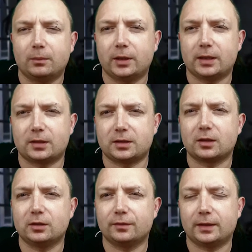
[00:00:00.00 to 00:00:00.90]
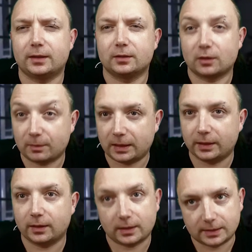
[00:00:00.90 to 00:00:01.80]
moje cotygodniowe,
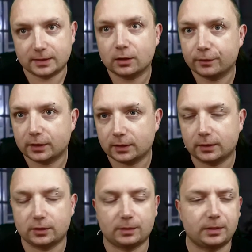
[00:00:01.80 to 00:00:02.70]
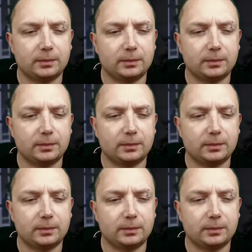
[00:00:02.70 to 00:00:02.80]
normalne recenzje nowych, że tak powiem,